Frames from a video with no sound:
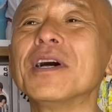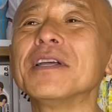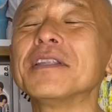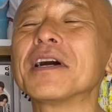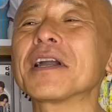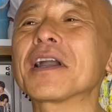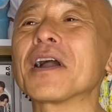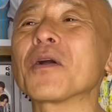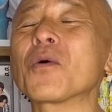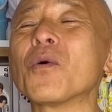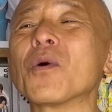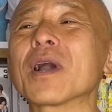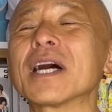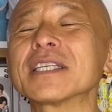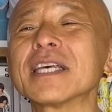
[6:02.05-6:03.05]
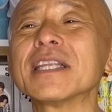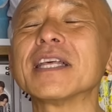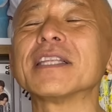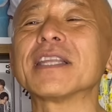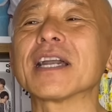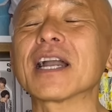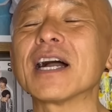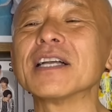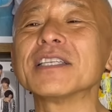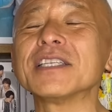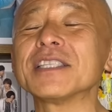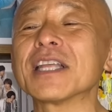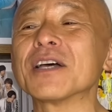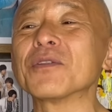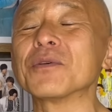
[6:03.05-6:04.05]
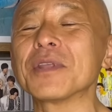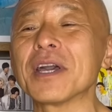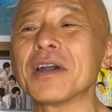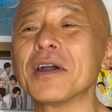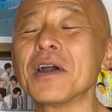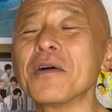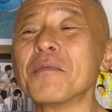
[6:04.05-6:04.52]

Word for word: なんかこう、重ねて感じたので、